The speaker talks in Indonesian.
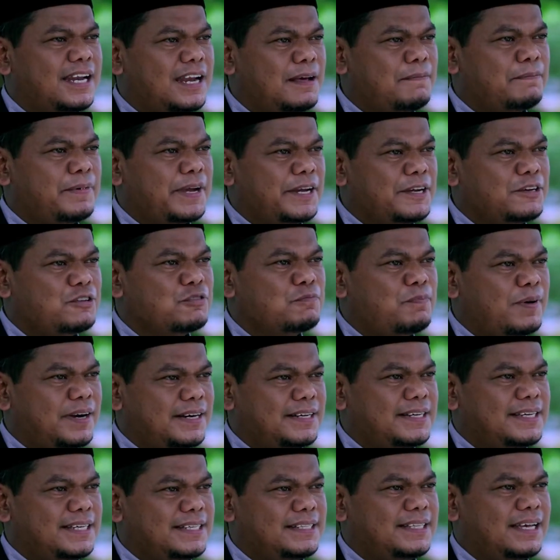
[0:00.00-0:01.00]
dalam
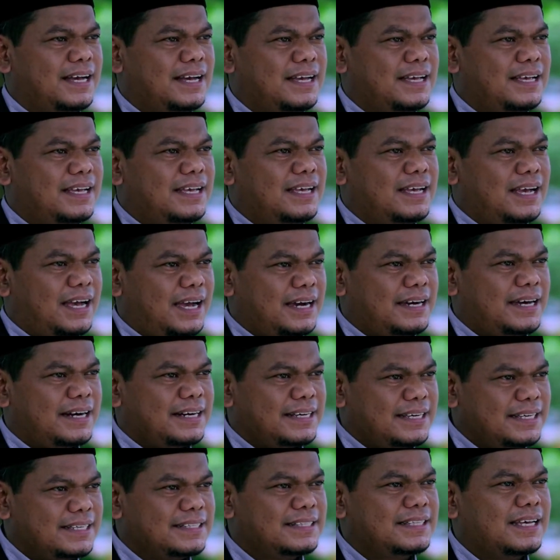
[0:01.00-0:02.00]
kehidupan kita agar
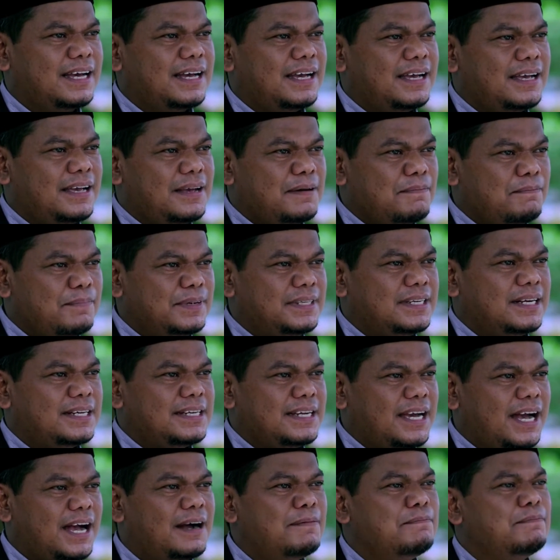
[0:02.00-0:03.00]
kita
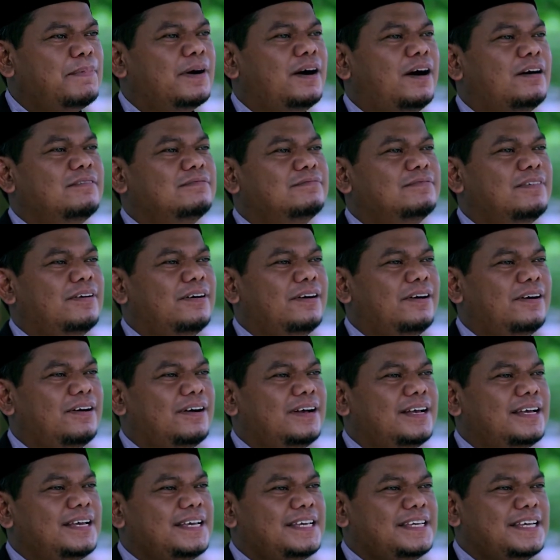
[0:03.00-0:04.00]
menjadi hamba Allah
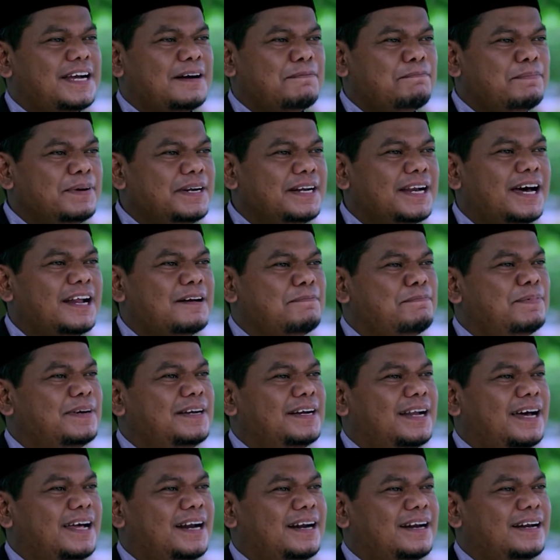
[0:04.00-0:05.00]
yang
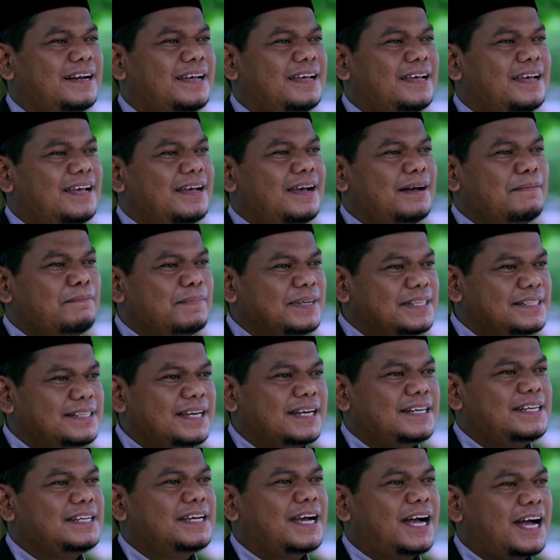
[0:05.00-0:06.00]
benar-benar
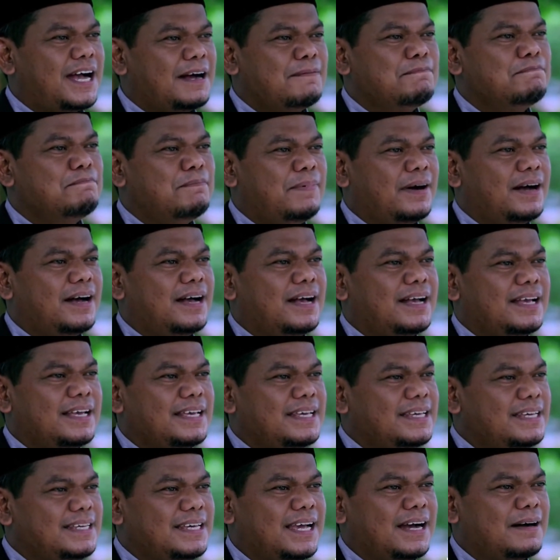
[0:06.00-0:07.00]
menjadi hamba
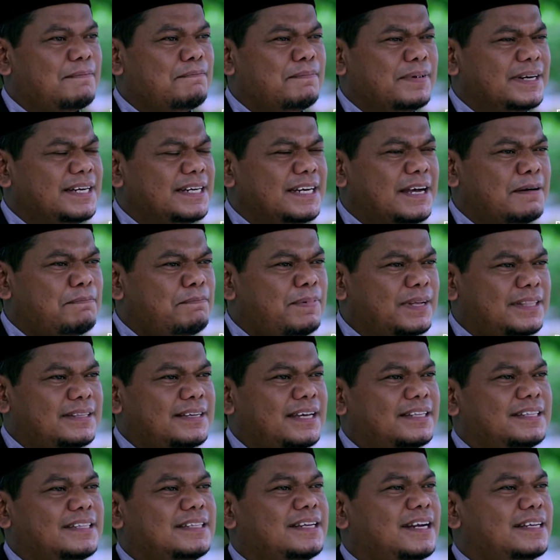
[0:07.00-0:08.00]
yang
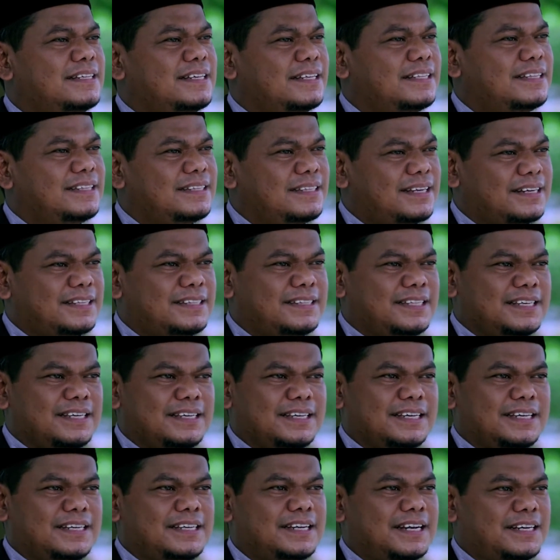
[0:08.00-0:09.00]
mendapatkan derajat
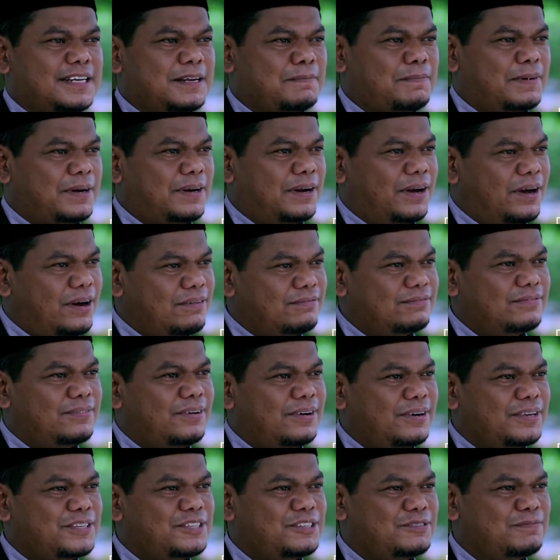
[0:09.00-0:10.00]
tertinggi di hadapan
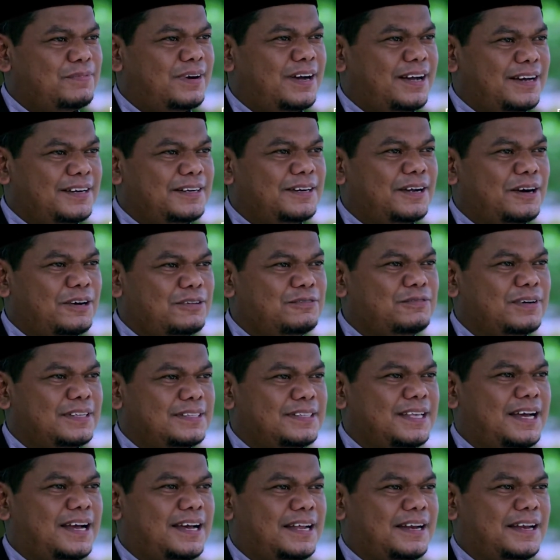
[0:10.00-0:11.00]
Allah Subhanahu wa
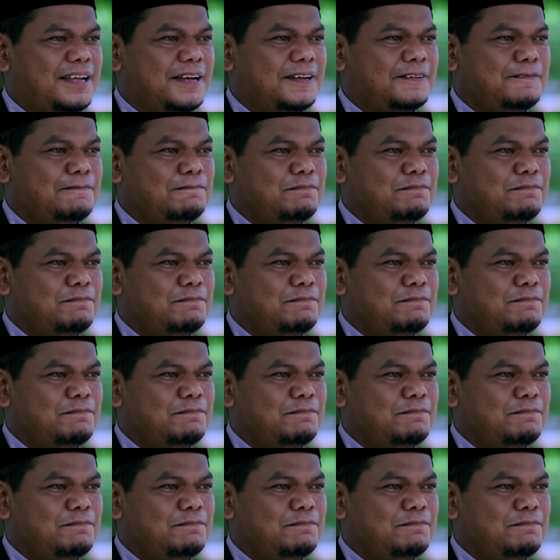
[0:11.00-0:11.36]
taala.